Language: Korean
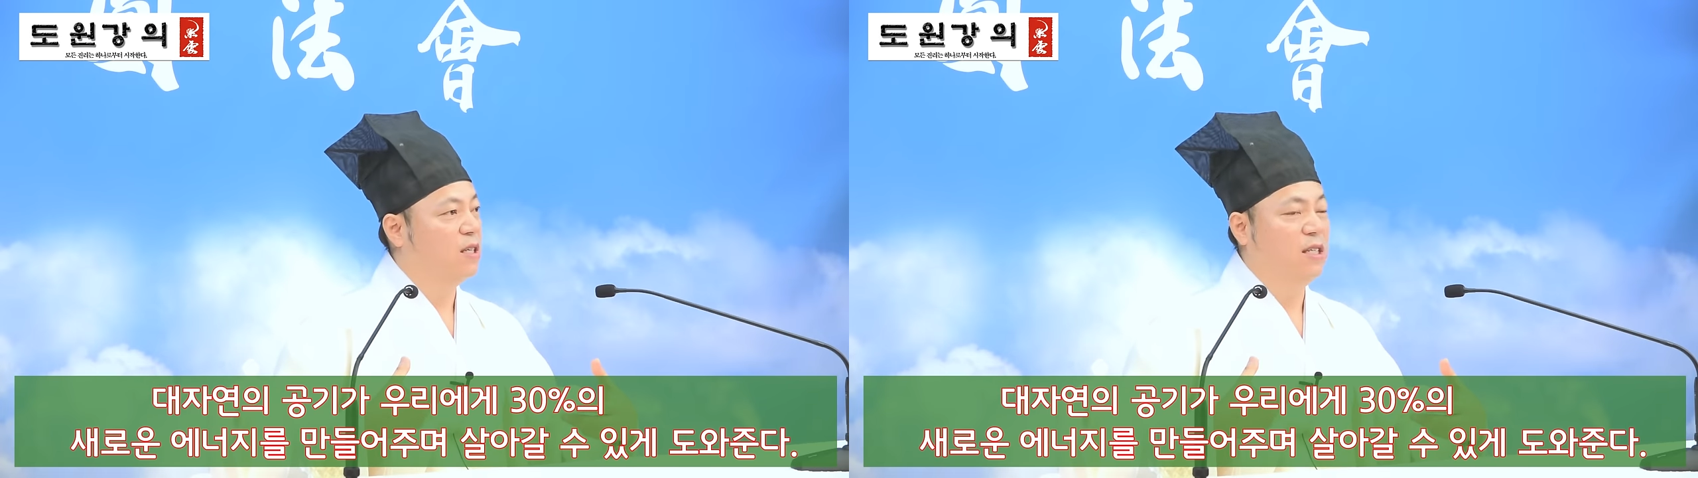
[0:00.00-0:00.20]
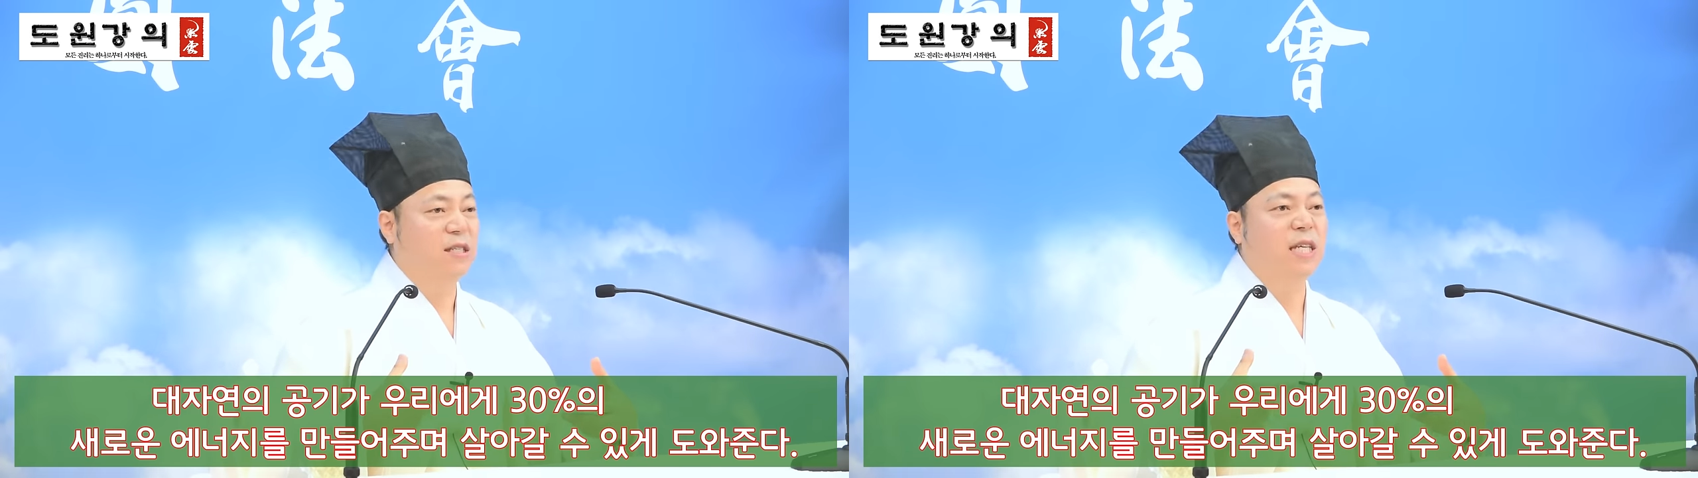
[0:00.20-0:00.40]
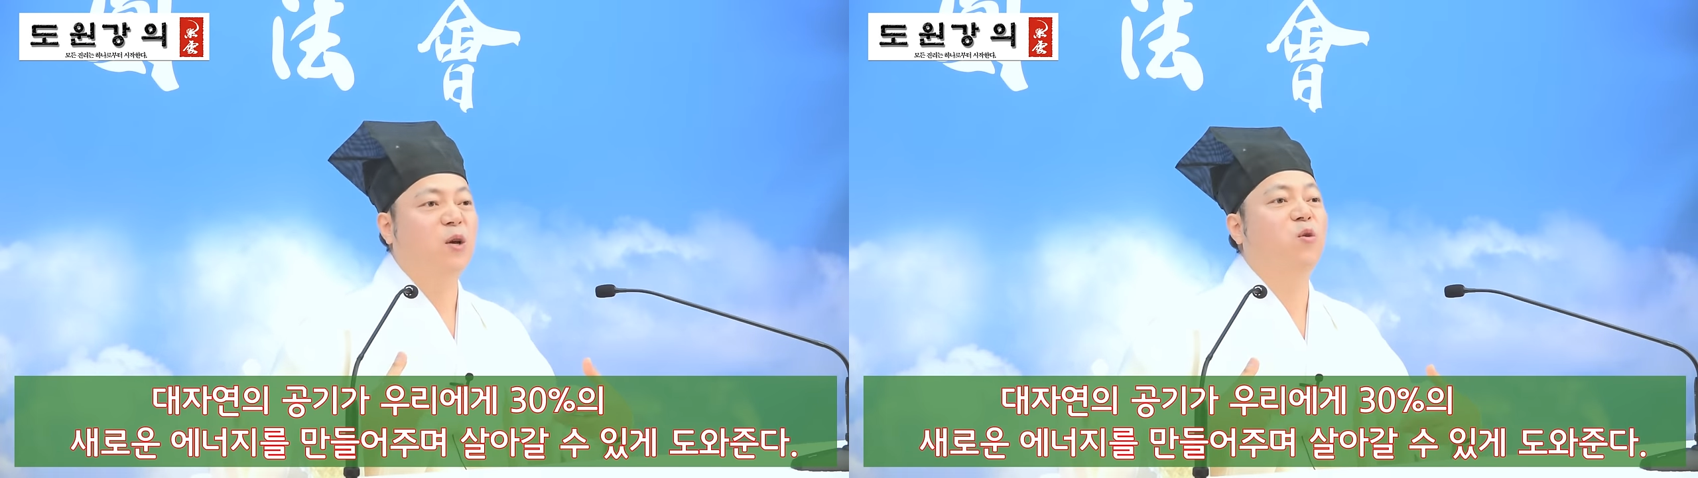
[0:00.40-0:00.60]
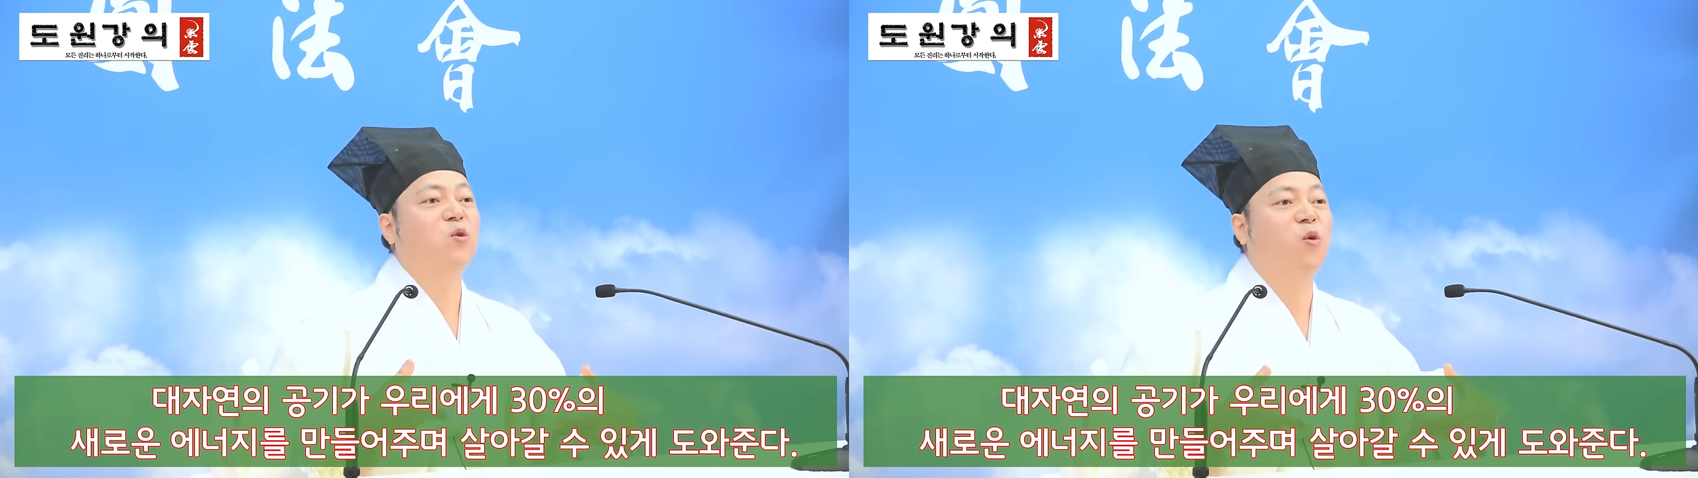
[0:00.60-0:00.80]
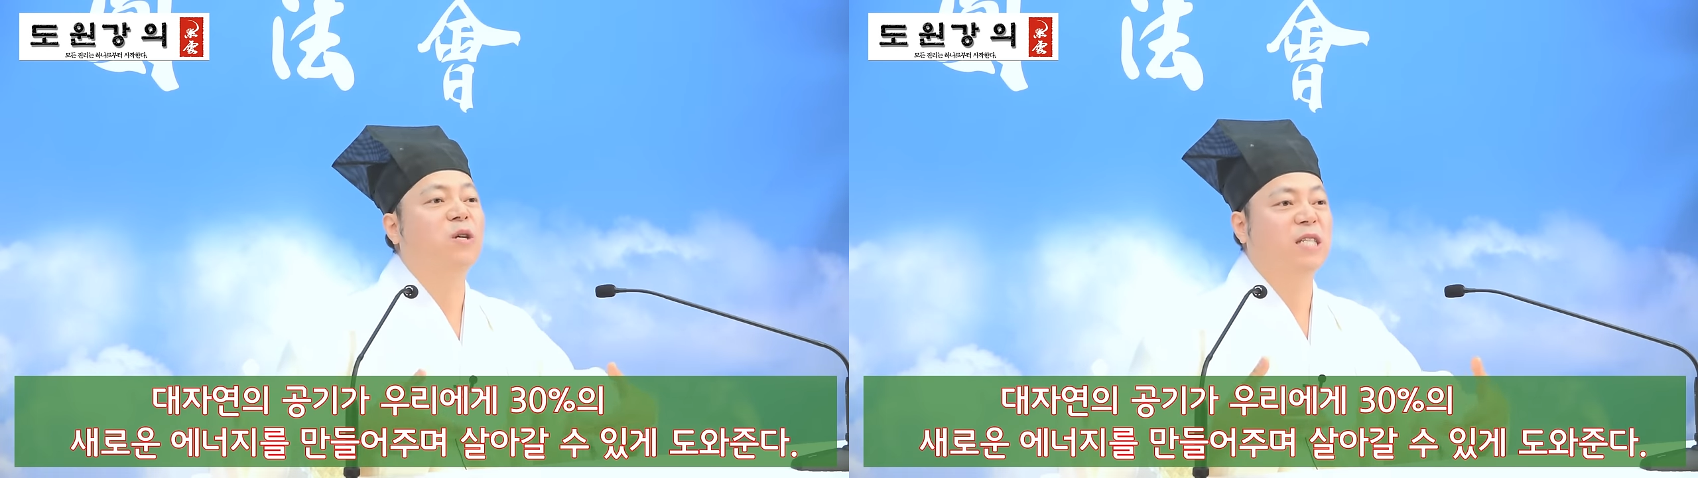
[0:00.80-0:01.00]
이
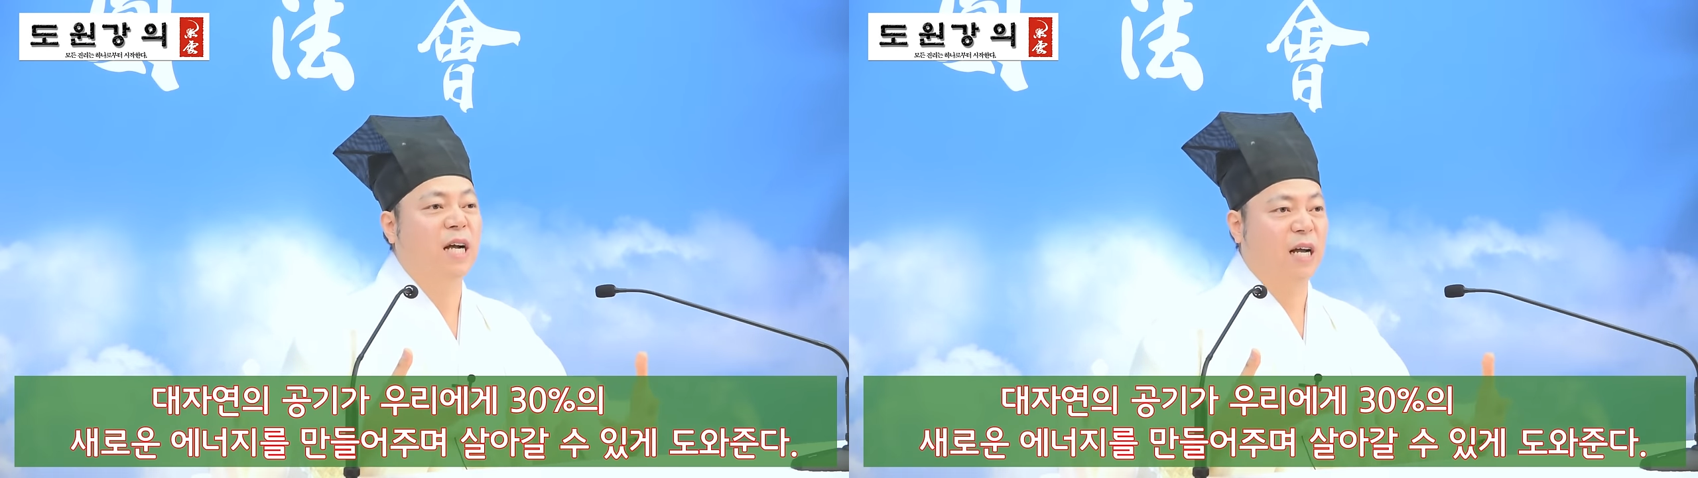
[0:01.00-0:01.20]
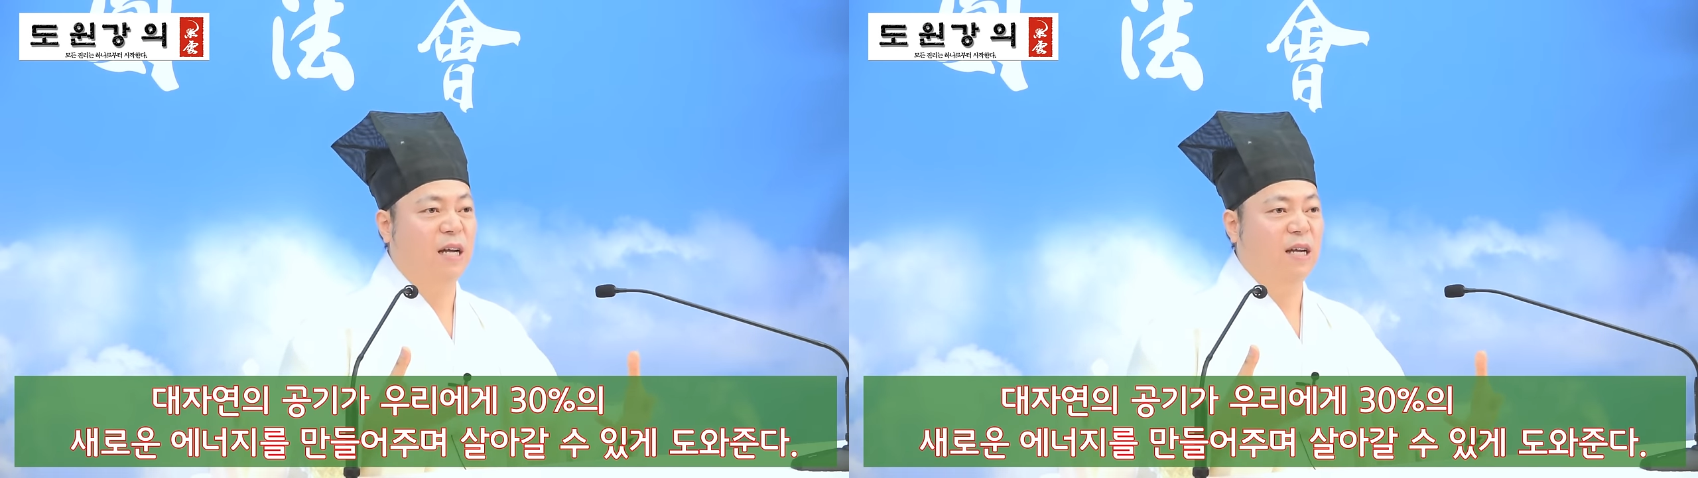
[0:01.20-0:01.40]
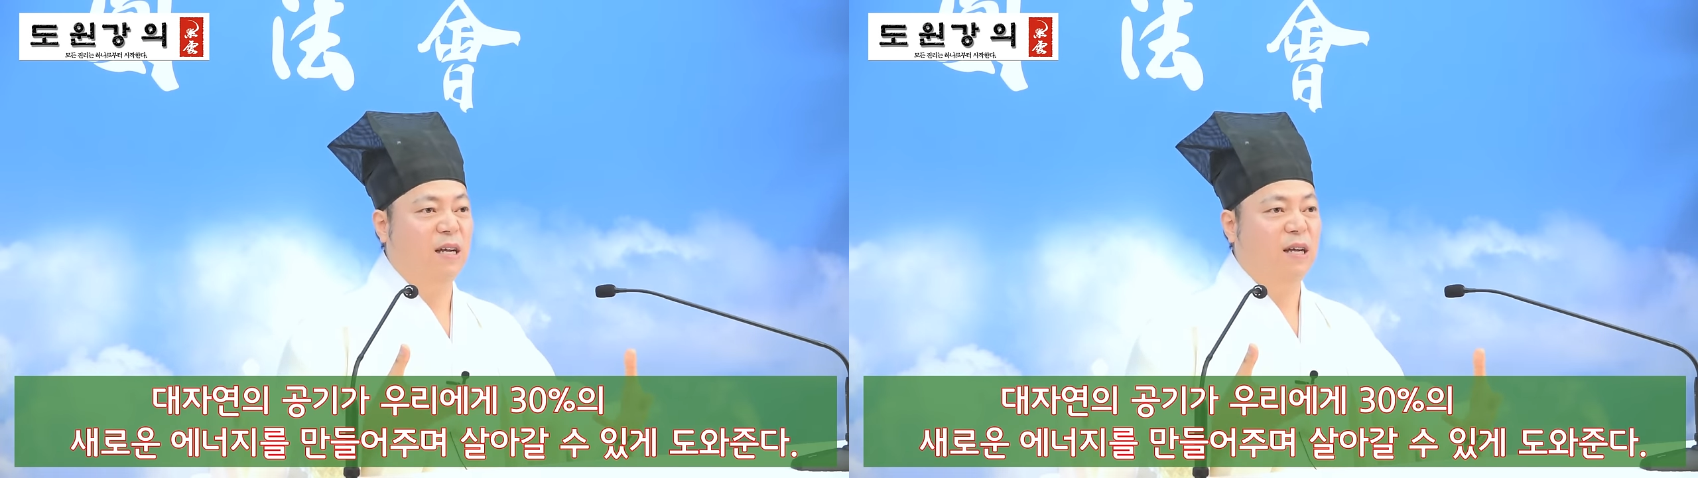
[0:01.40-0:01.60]
새로운 공기가.